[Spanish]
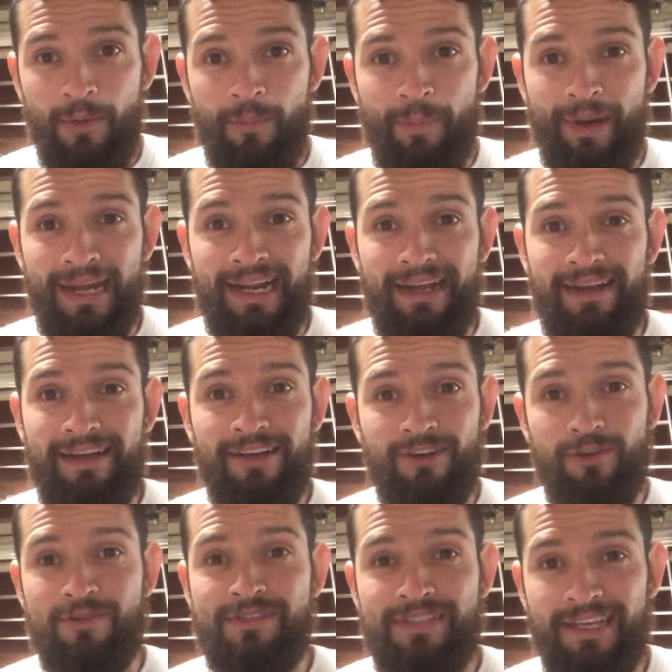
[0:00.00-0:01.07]
para
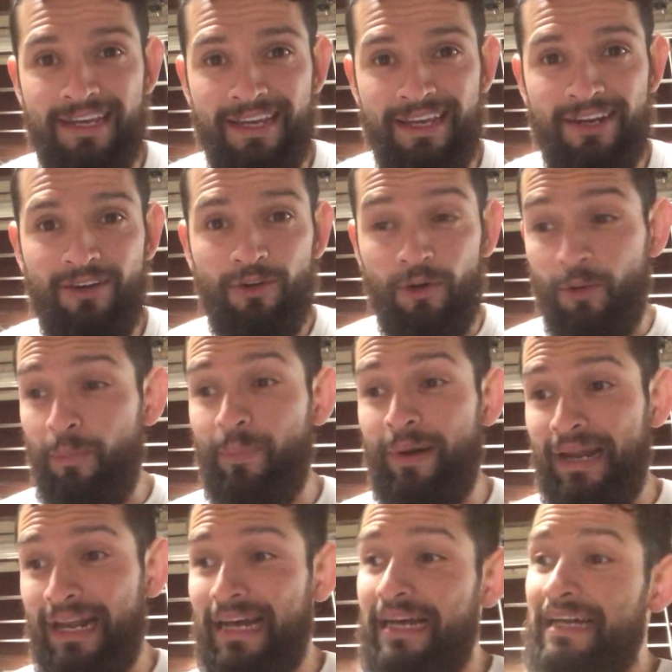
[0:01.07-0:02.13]
conseguir o
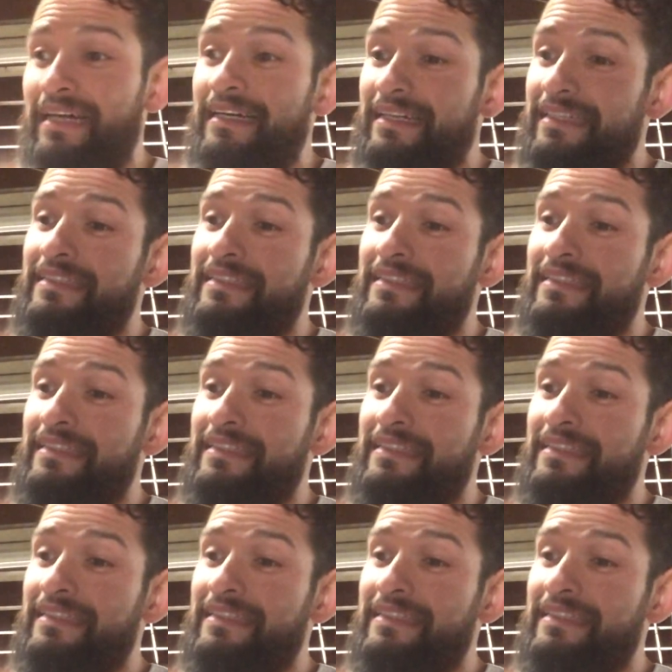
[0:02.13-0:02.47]
para